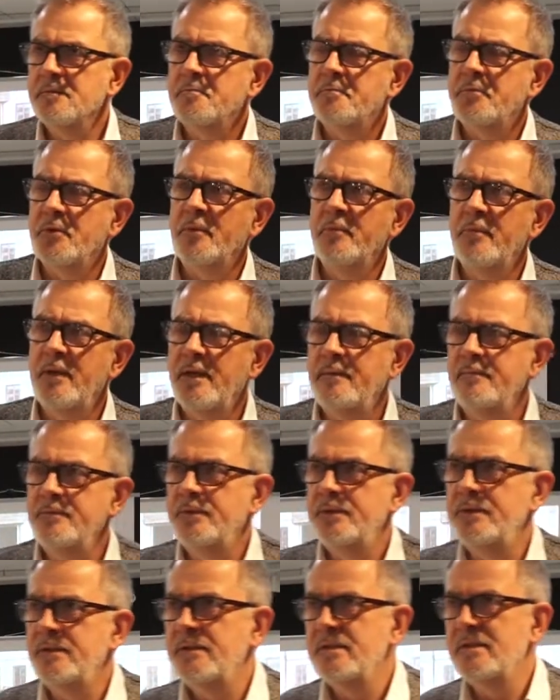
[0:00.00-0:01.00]

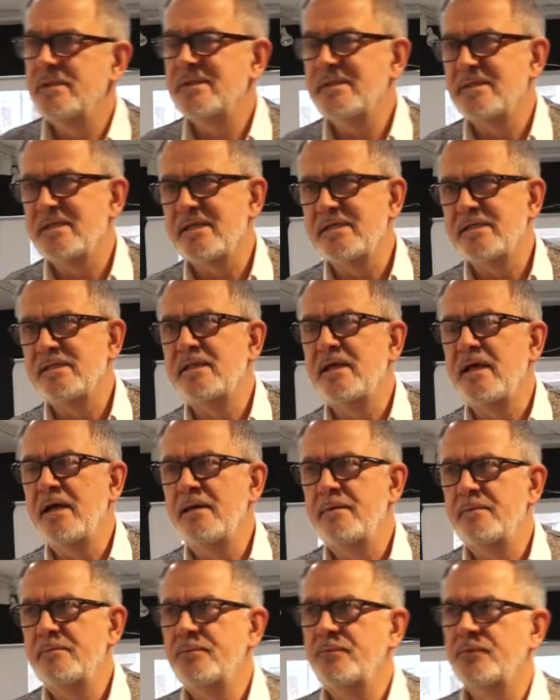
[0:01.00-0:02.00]
problemy ze
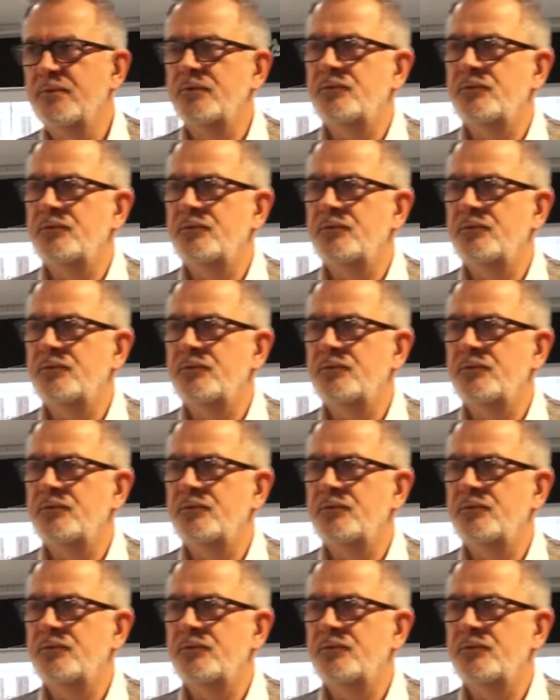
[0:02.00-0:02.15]
snem,